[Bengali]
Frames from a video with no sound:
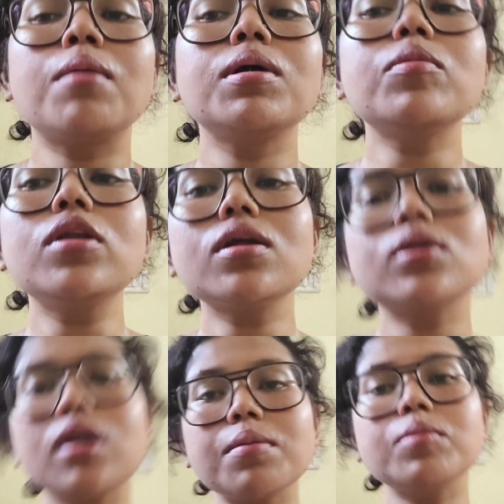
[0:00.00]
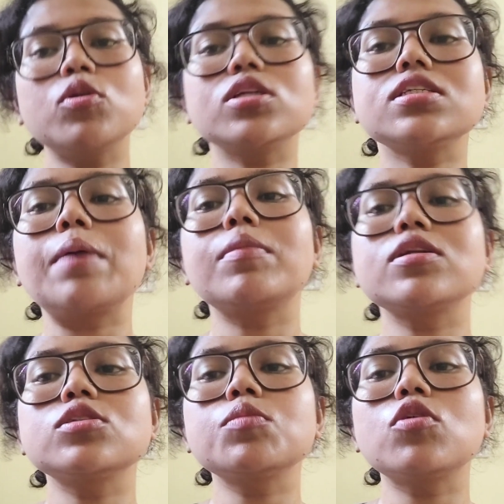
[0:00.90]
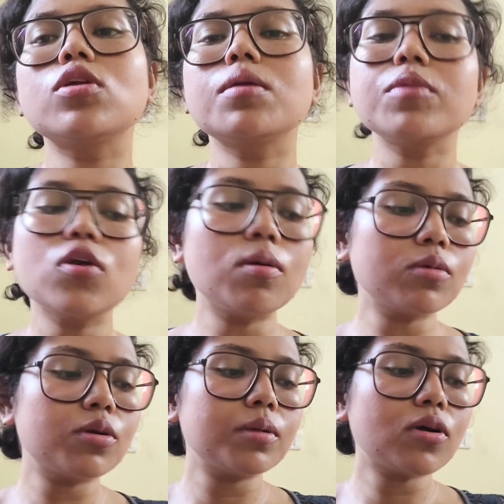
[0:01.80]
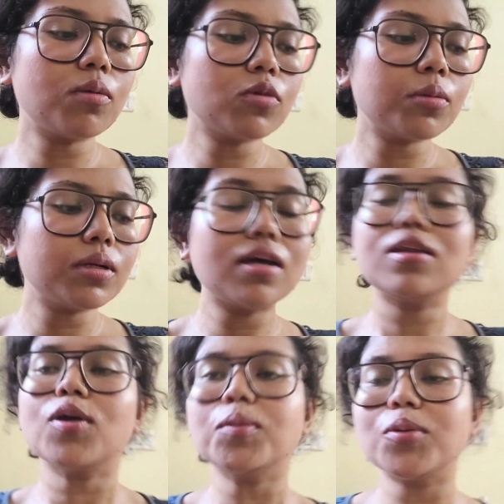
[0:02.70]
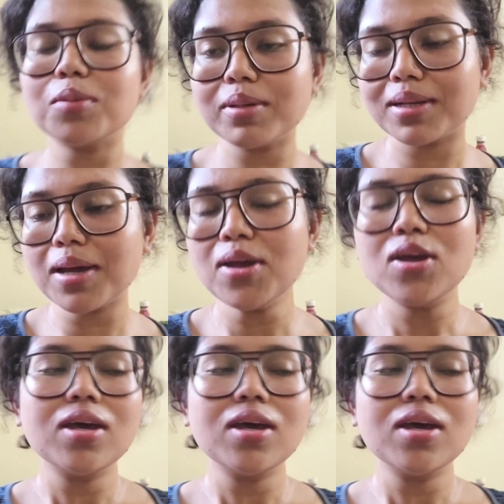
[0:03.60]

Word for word: আমার বলার কথা আমি বলেছি আপনার যদি মনে হয় আপনি কম করবেন কম করবেন না হলে কম করবেন না